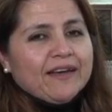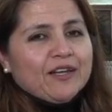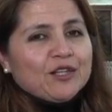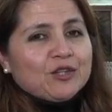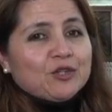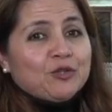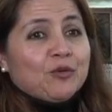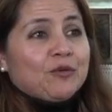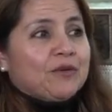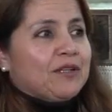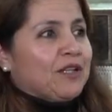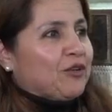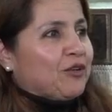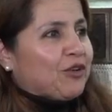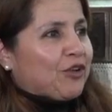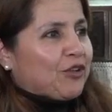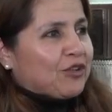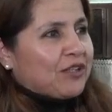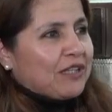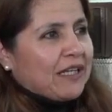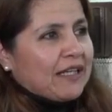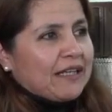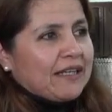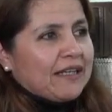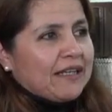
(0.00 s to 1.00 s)
Tuve una
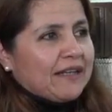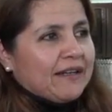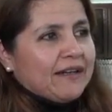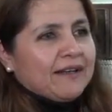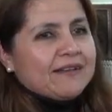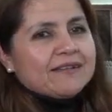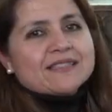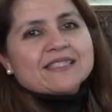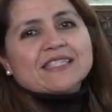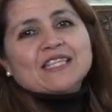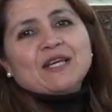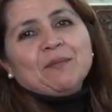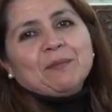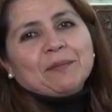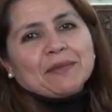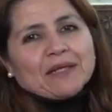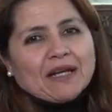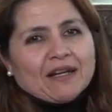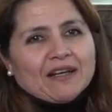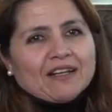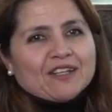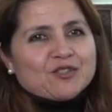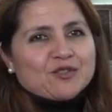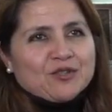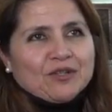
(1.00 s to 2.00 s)
cordonería siempre
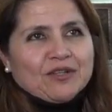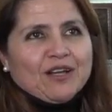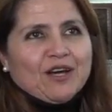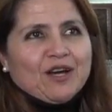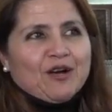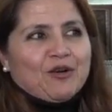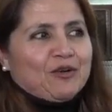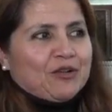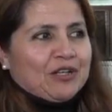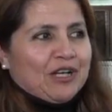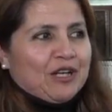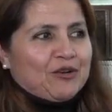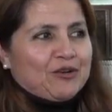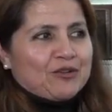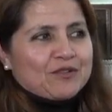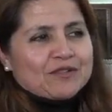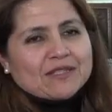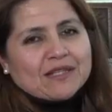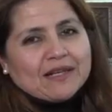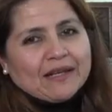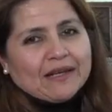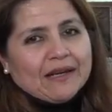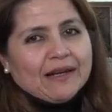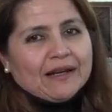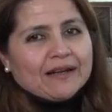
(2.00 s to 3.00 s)
relacionada con la
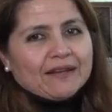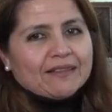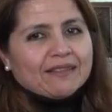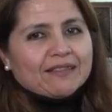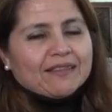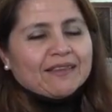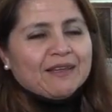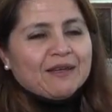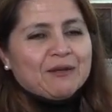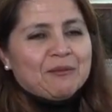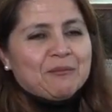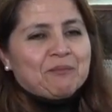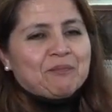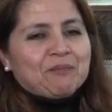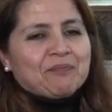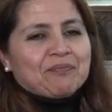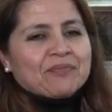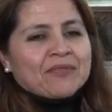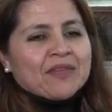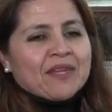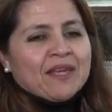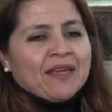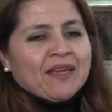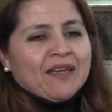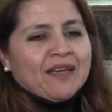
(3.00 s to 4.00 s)
cosa del arte.
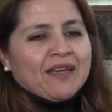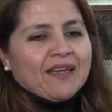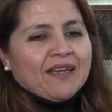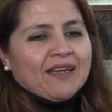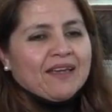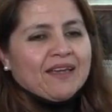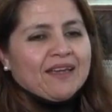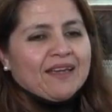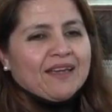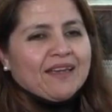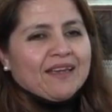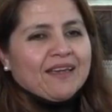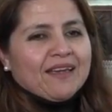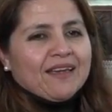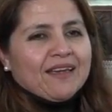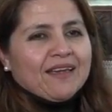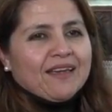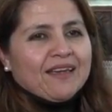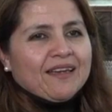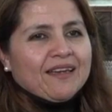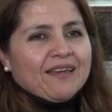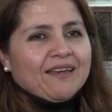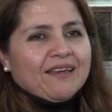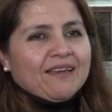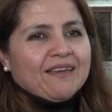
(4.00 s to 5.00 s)

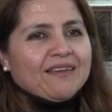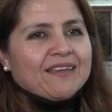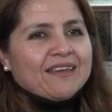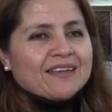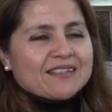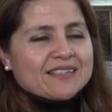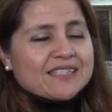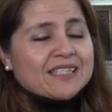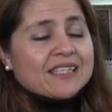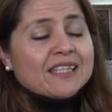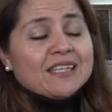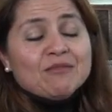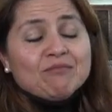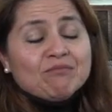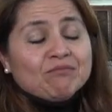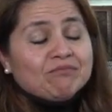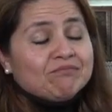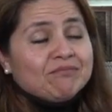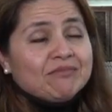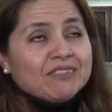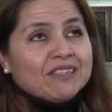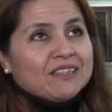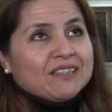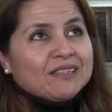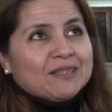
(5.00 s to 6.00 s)
Eh, y así,
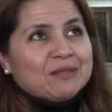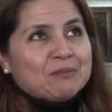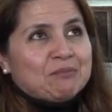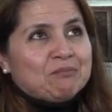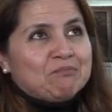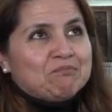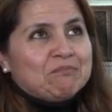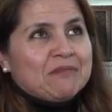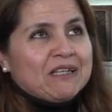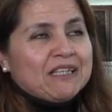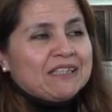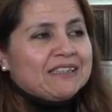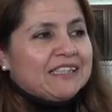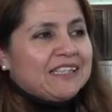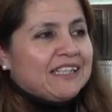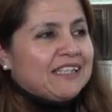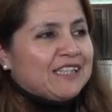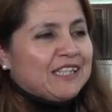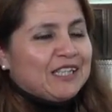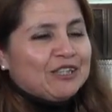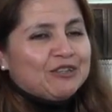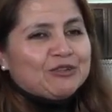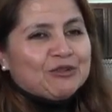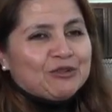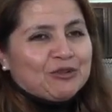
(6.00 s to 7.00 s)
eh, en
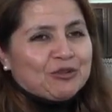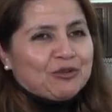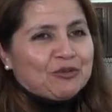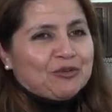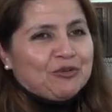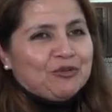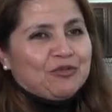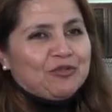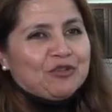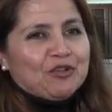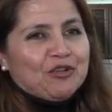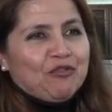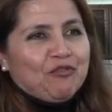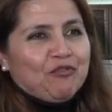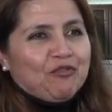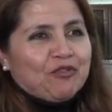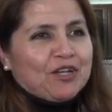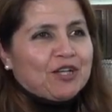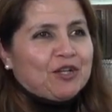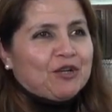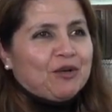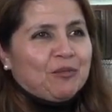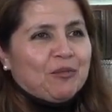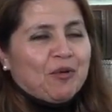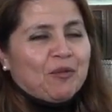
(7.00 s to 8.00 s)
distintos rubros
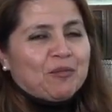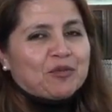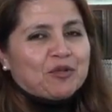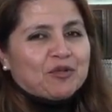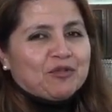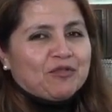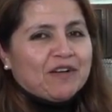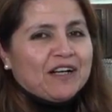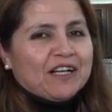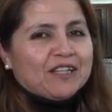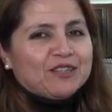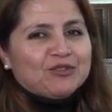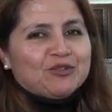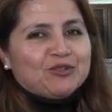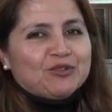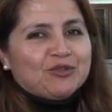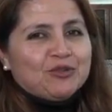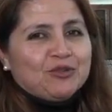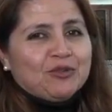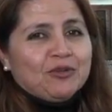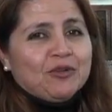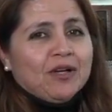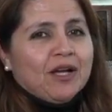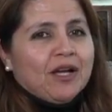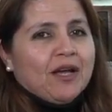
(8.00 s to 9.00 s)
fui como
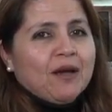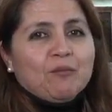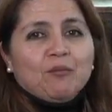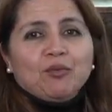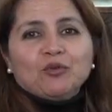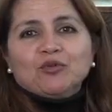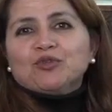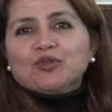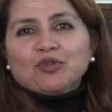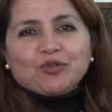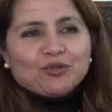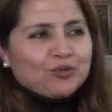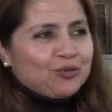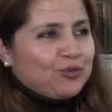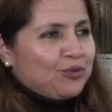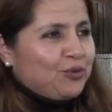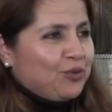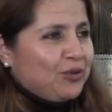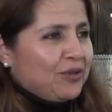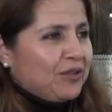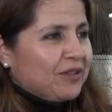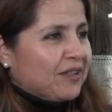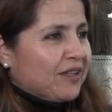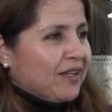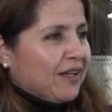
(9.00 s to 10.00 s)
probando punto
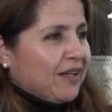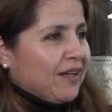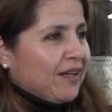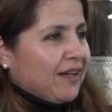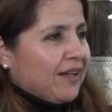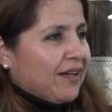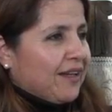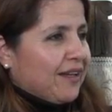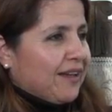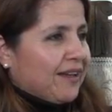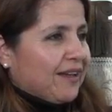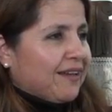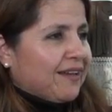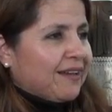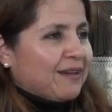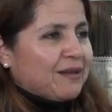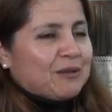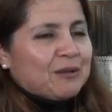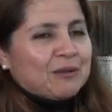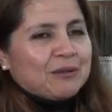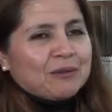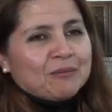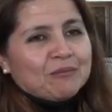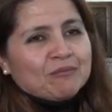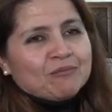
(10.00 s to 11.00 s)
cruz.
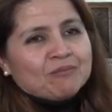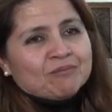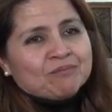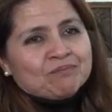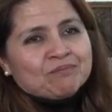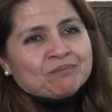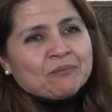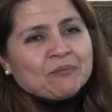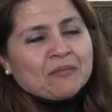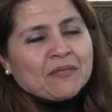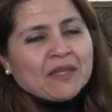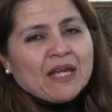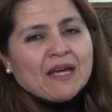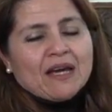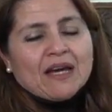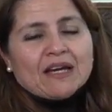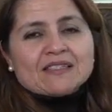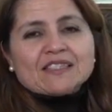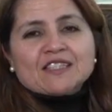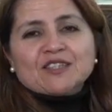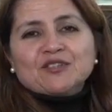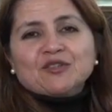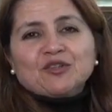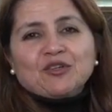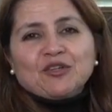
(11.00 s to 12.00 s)
Eh,
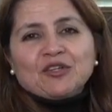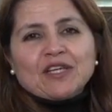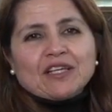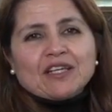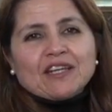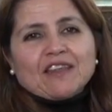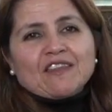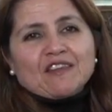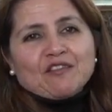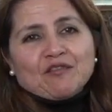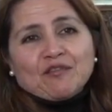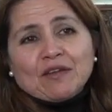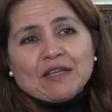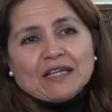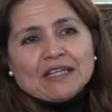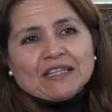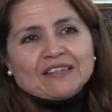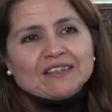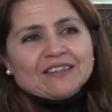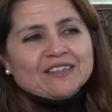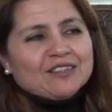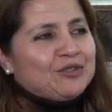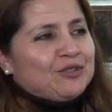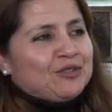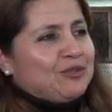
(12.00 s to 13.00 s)
haciendo collares de
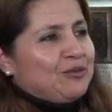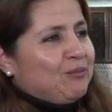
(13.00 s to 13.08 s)
fieltro.